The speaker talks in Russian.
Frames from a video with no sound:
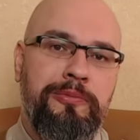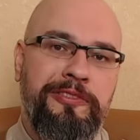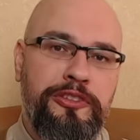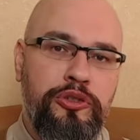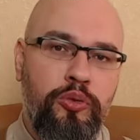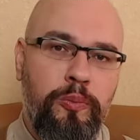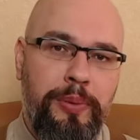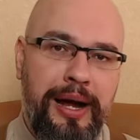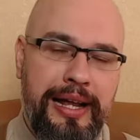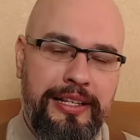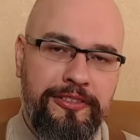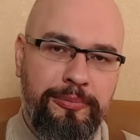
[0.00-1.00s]

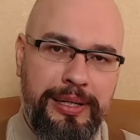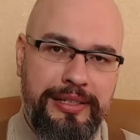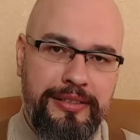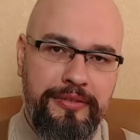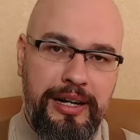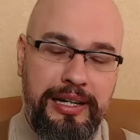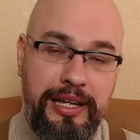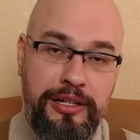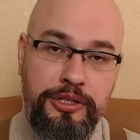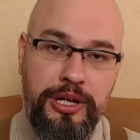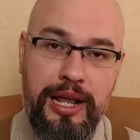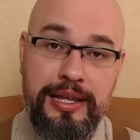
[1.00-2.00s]
вступает в
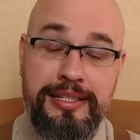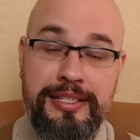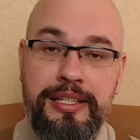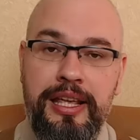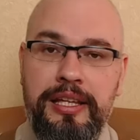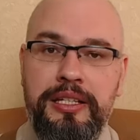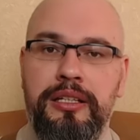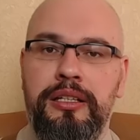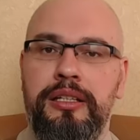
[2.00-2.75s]
противоречие с ней.